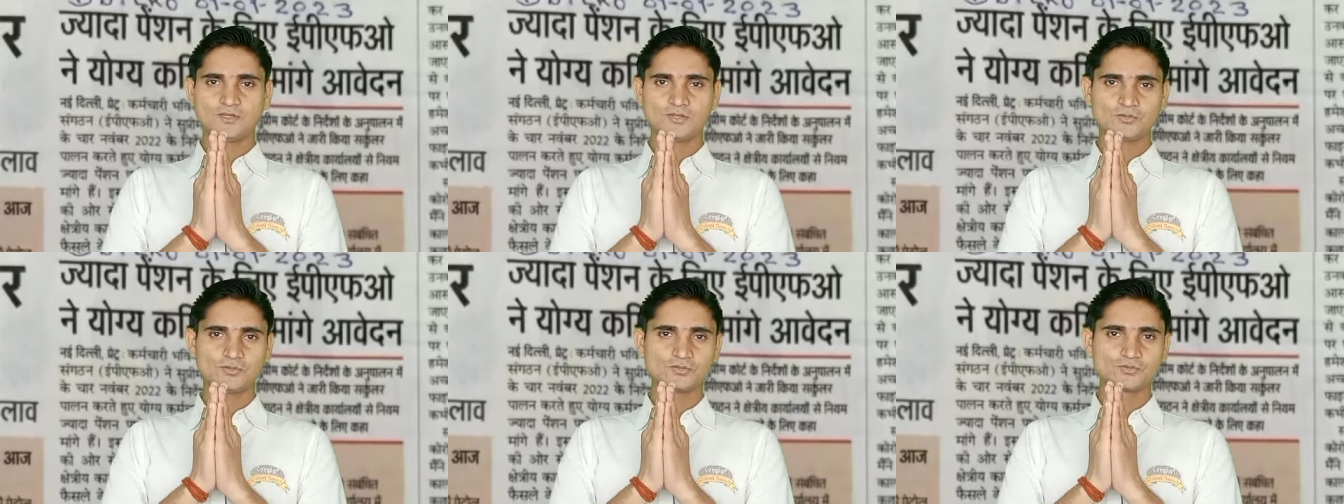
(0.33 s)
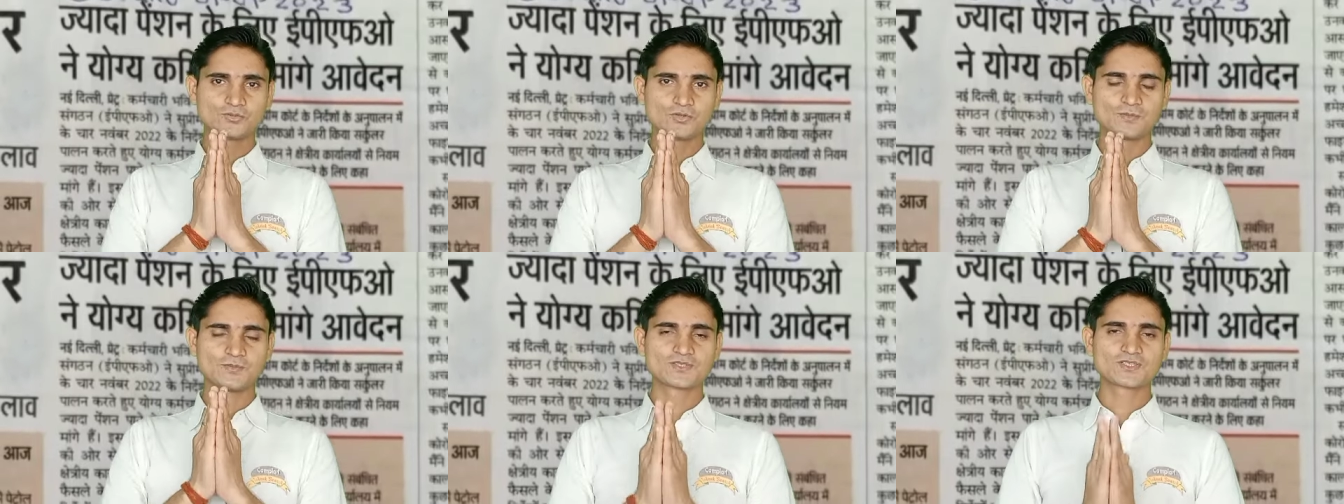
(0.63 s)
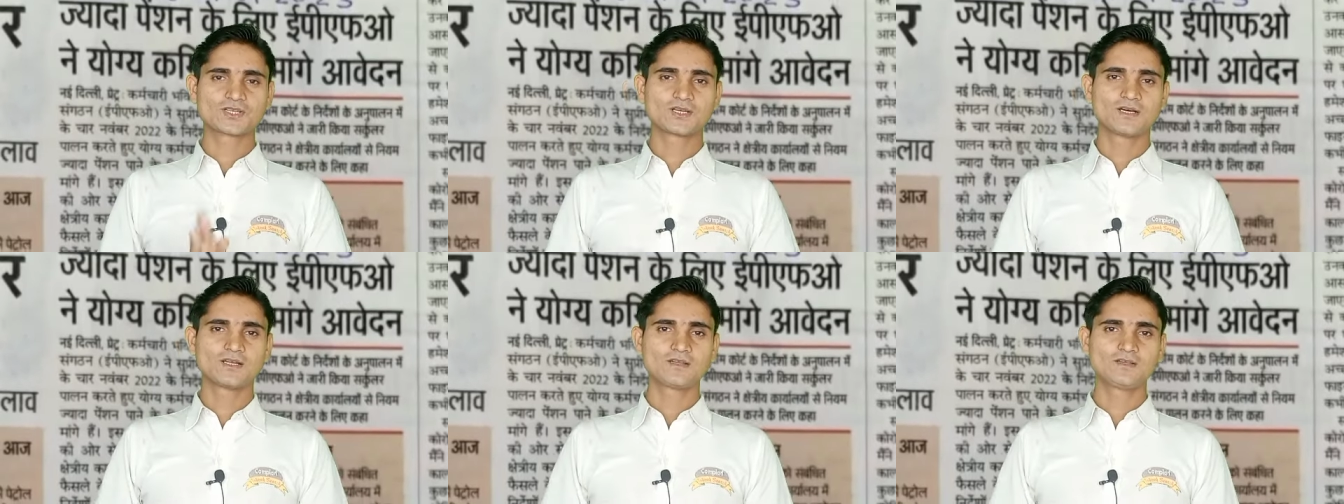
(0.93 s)
हेलो दोस्तों
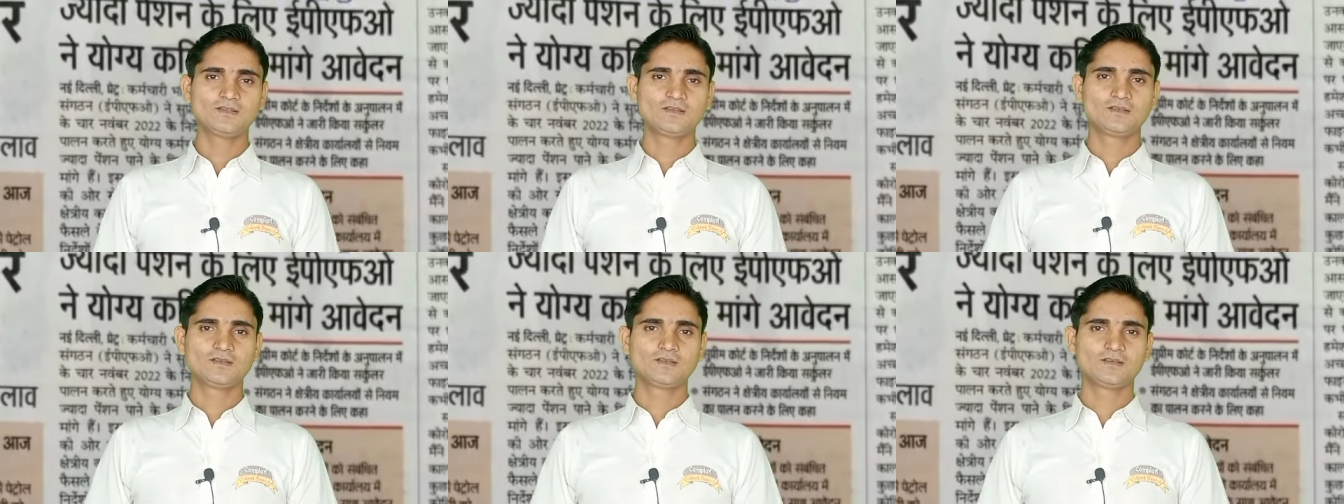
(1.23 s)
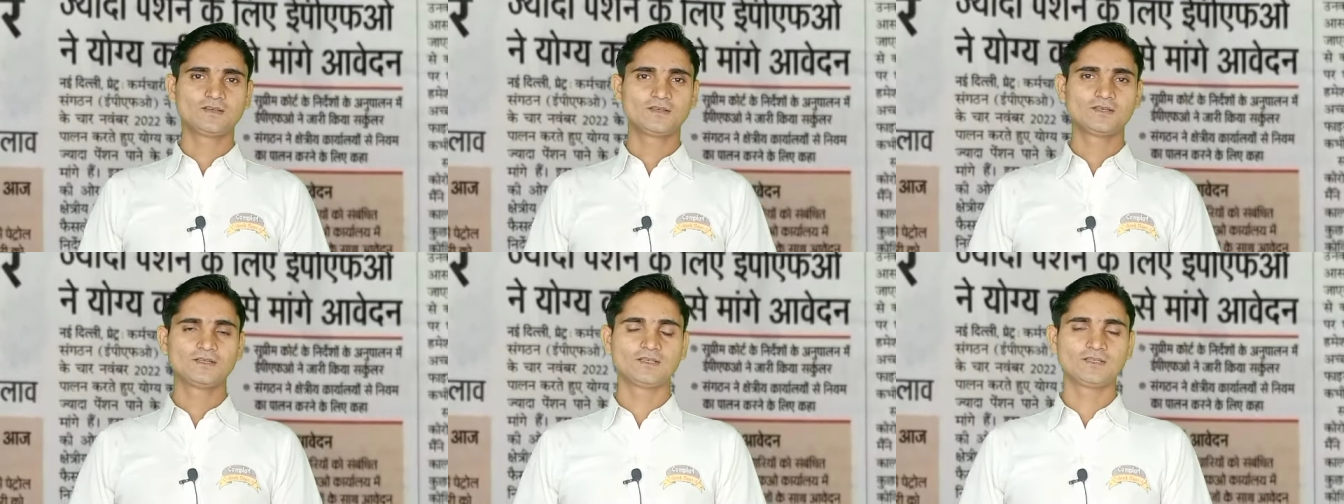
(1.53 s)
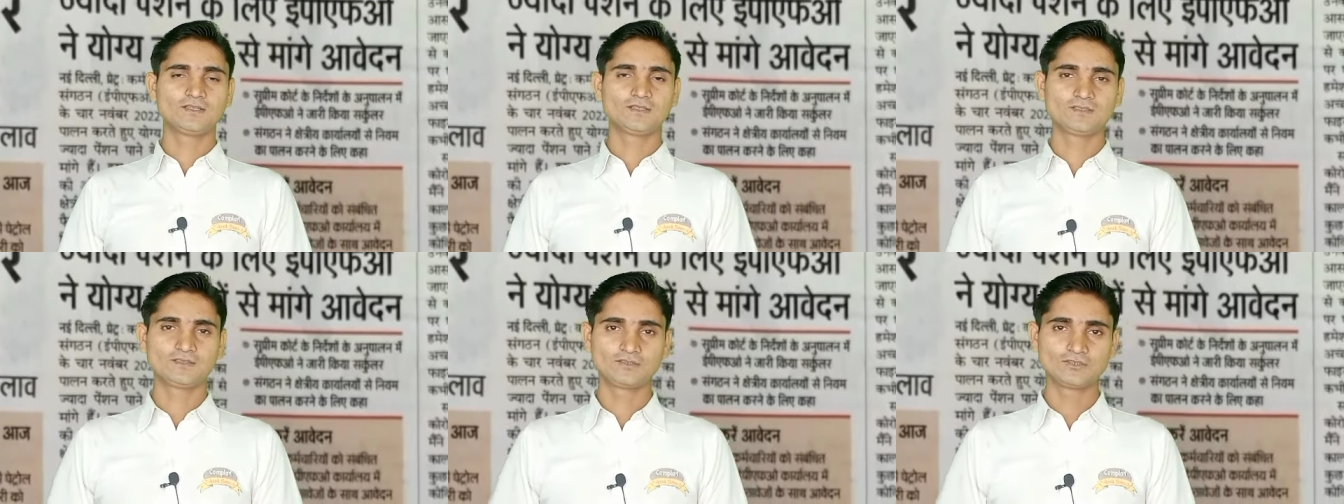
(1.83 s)
नमस्कार
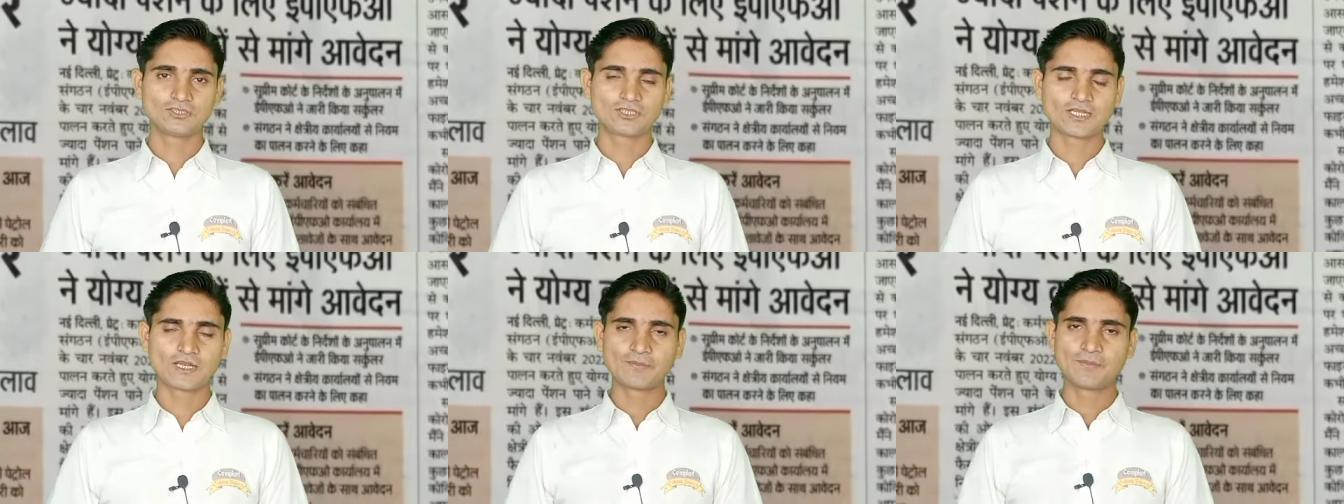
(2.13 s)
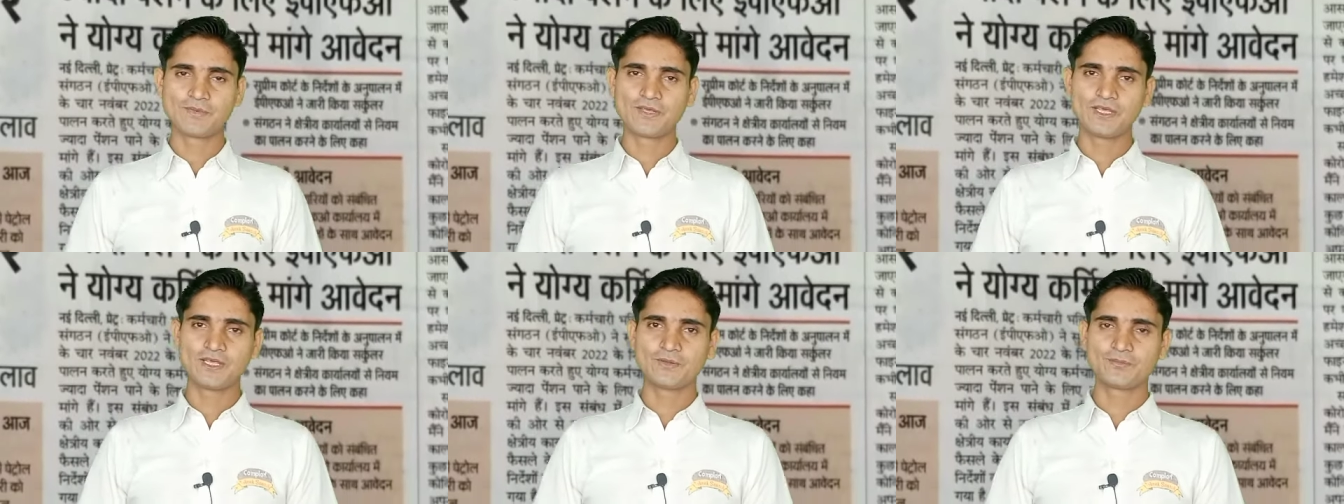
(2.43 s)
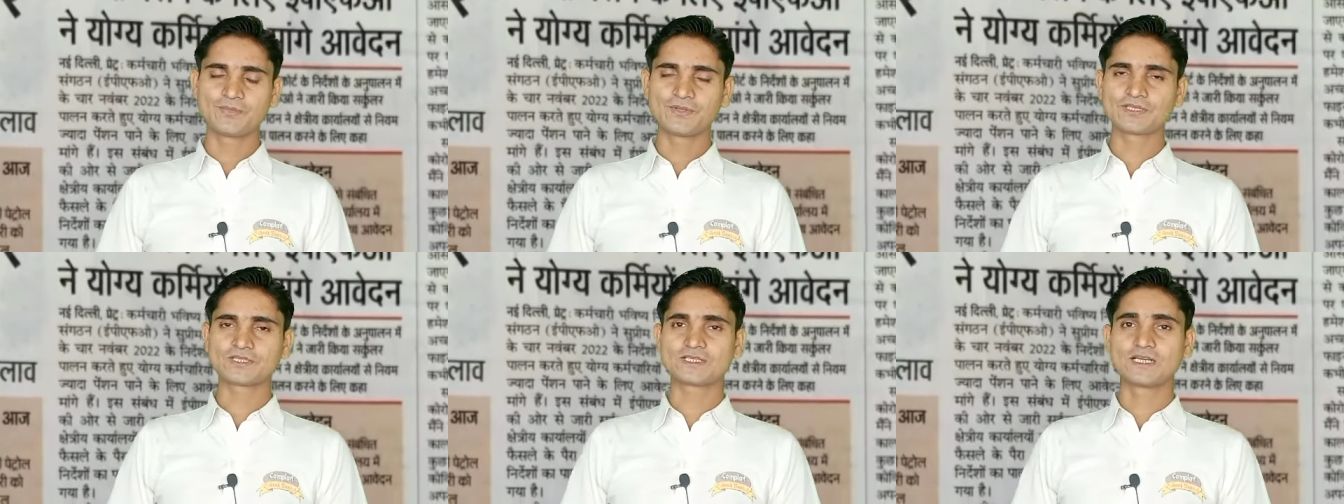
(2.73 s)
जितने भी
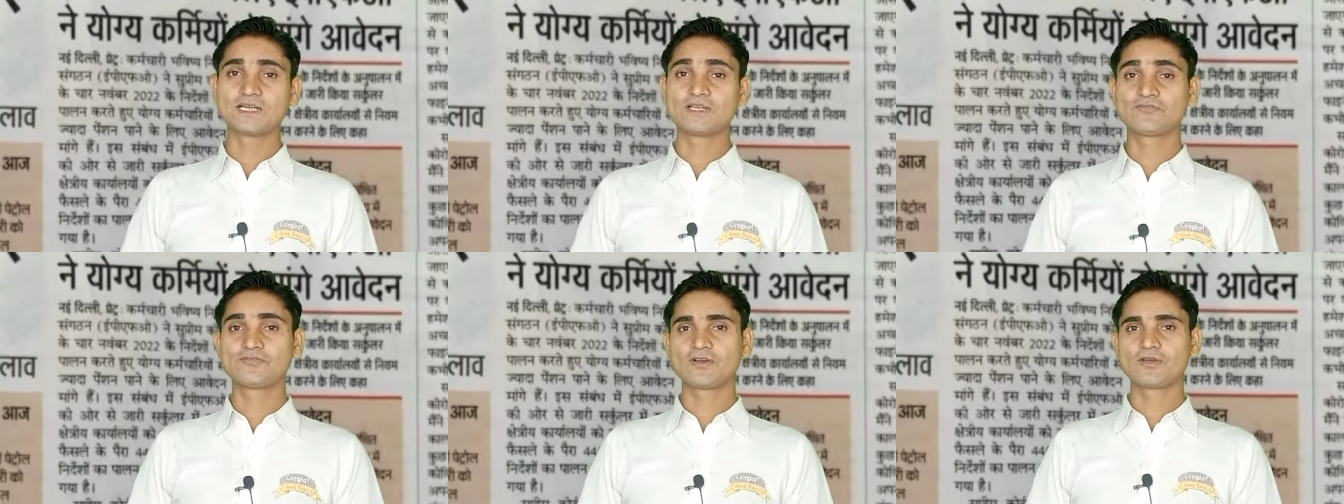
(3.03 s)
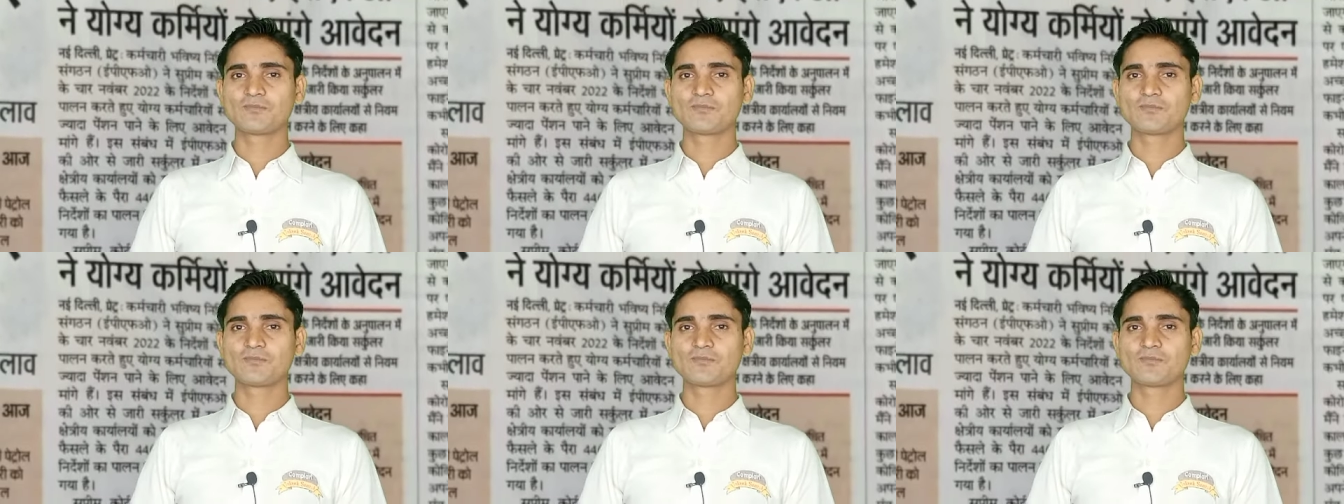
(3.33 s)
ई e पी एस ट्वेंटी